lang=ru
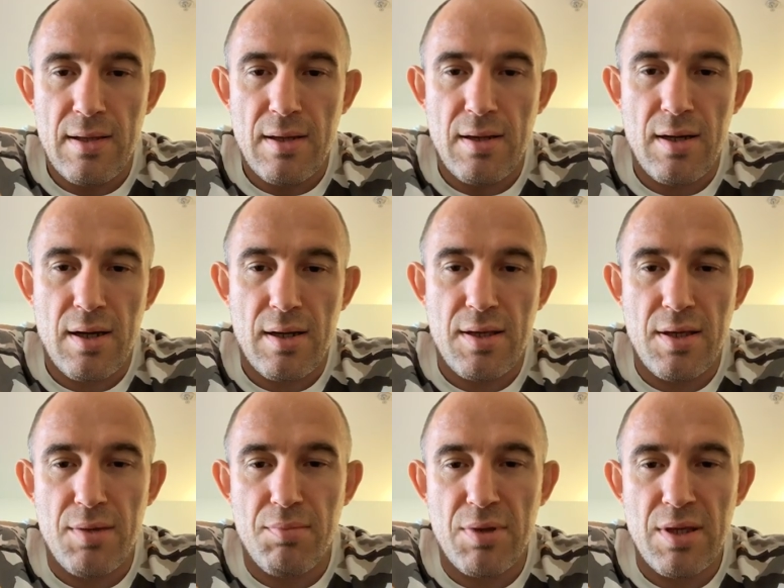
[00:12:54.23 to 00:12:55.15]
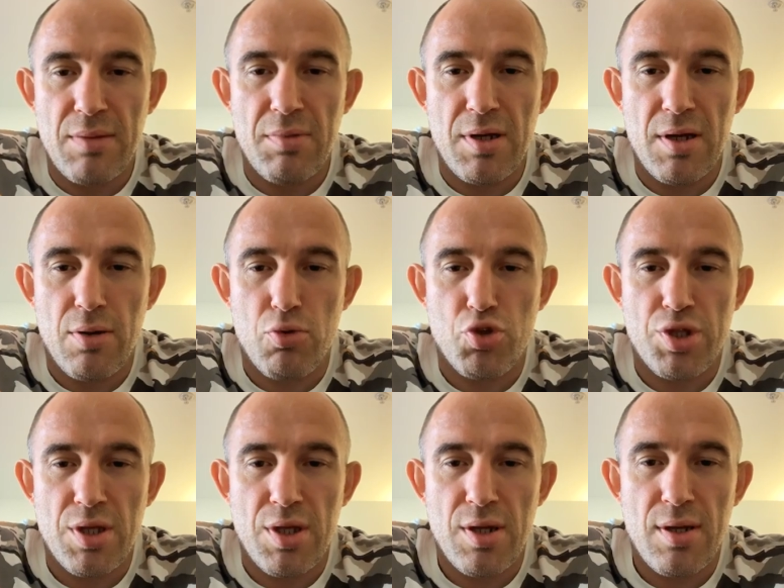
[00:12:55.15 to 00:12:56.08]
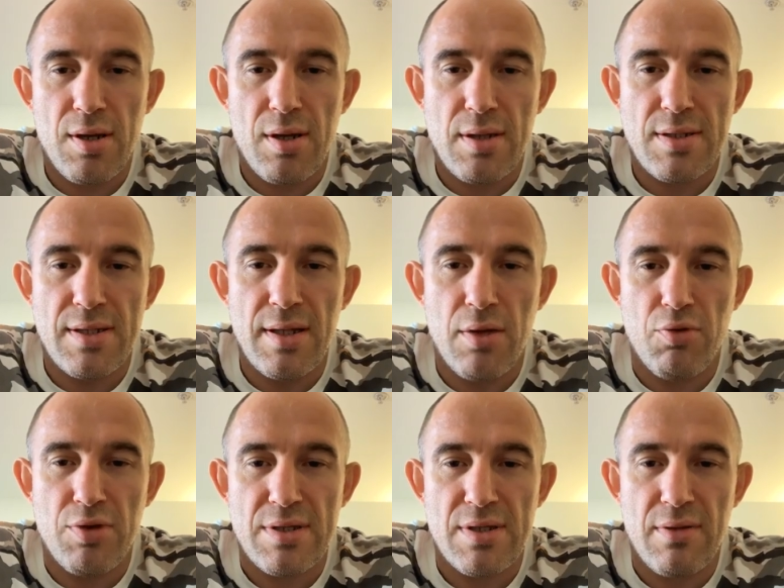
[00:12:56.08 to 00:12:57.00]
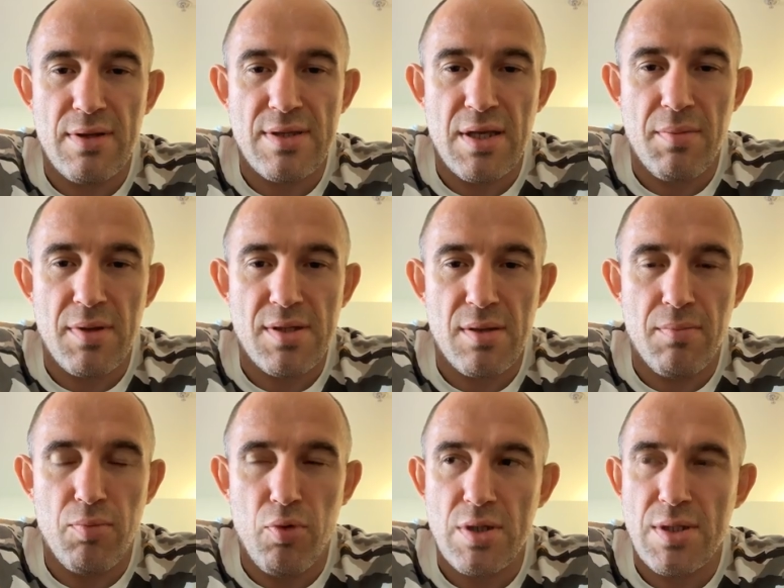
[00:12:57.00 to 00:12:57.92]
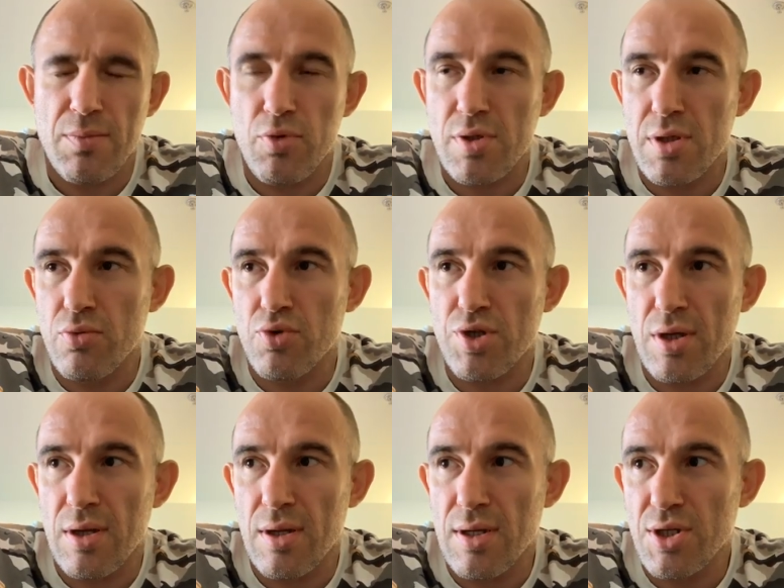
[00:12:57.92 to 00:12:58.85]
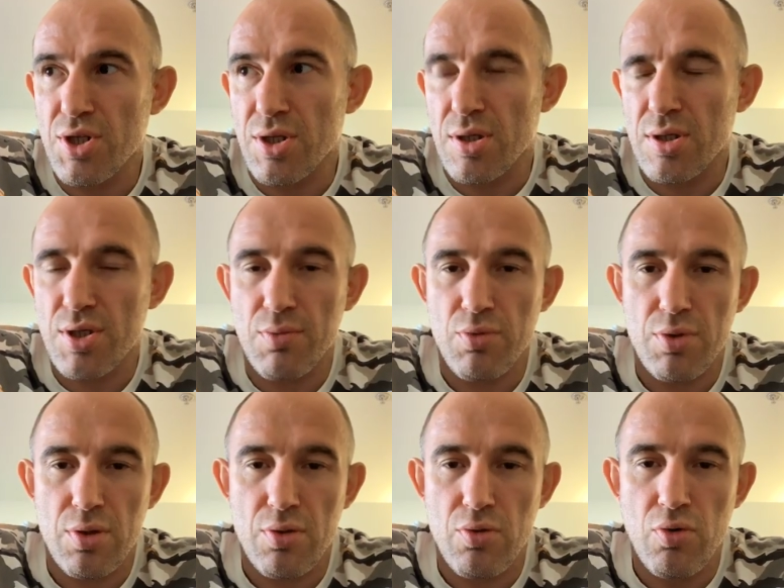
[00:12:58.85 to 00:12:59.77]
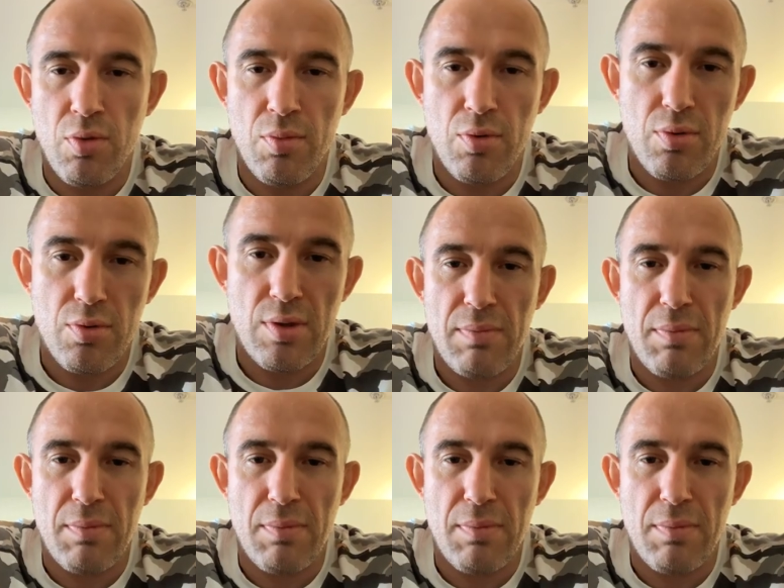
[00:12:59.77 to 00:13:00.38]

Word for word: Какие бы ни были хорошие тренера, как сильно его не заставлять заниматься боксом, но если душа лежит к чему-то другому,